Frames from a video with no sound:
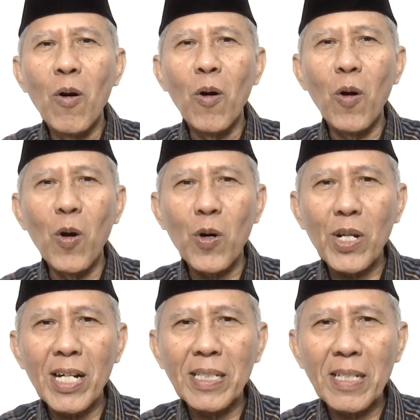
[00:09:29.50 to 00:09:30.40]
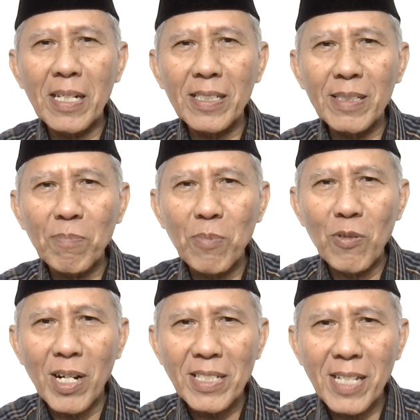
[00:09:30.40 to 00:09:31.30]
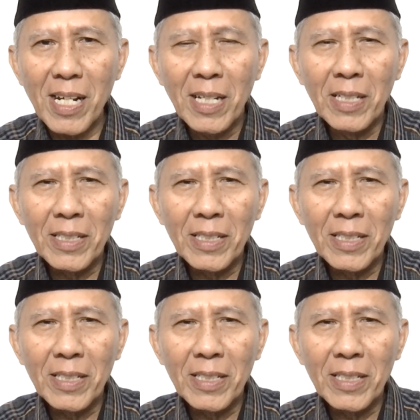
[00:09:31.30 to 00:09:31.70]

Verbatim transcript: Orang yang puasa